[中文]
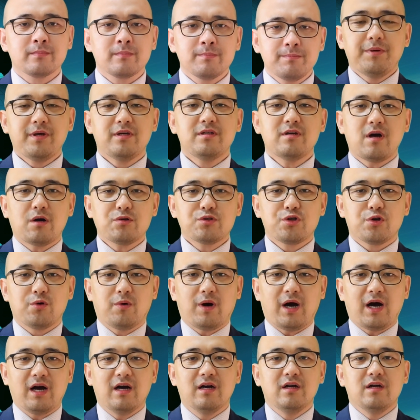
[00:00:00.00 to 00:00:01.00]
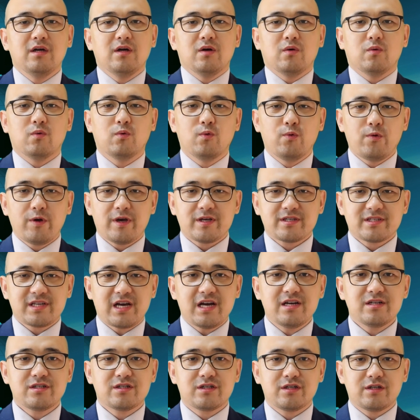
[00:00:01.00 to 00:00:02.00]
并要求啊五月
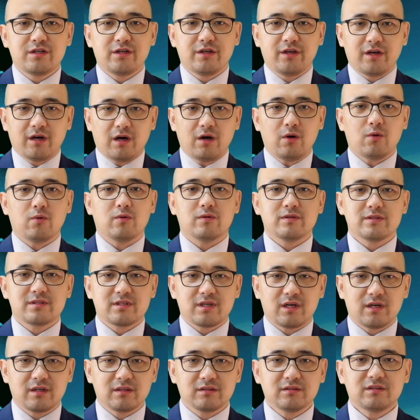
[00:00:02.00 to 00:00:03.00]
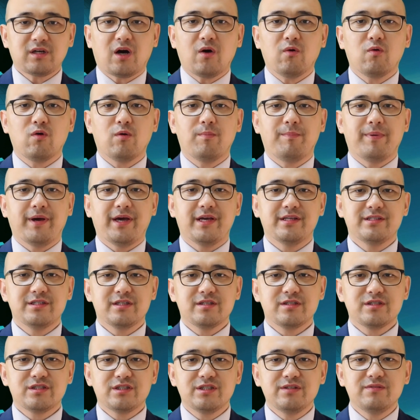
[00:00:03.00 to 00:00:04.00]
三十日以后曾到过北
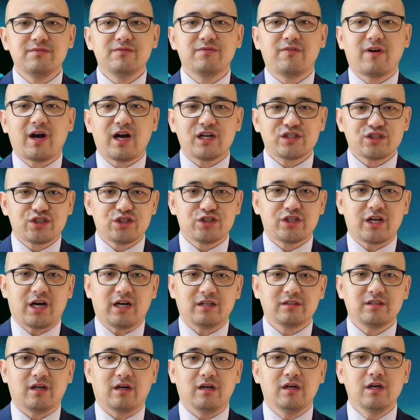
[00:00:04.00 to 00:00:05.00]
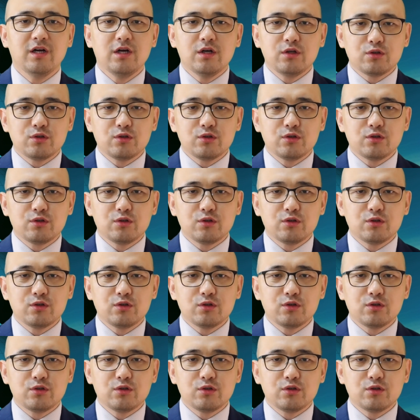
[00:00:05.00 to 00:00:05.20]
京新发市场等